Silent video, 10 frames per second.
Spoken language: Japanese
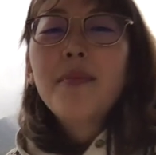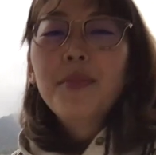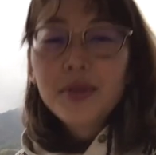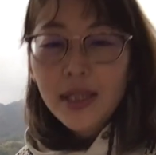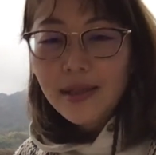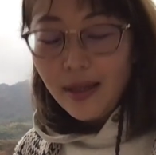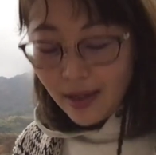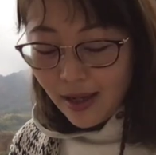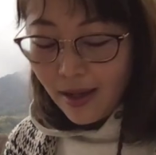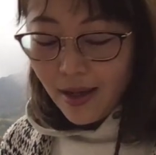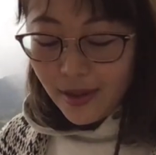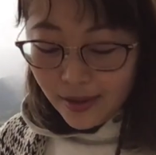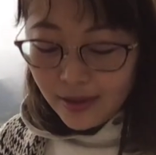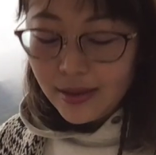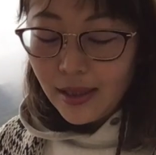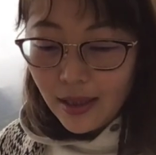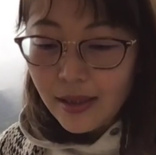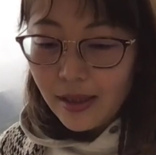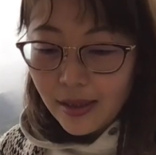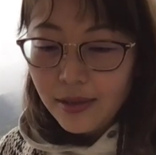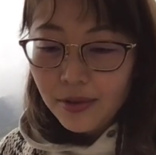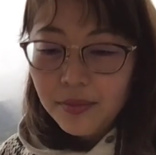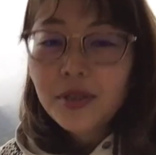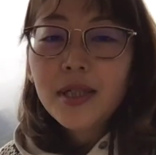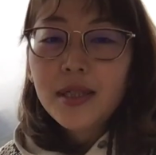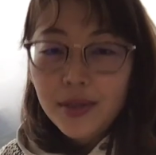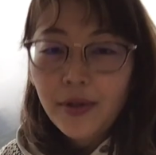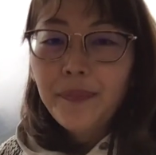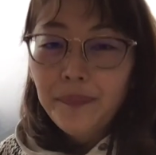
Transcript: 持てたらいいんじゃないかなと思うんですよ。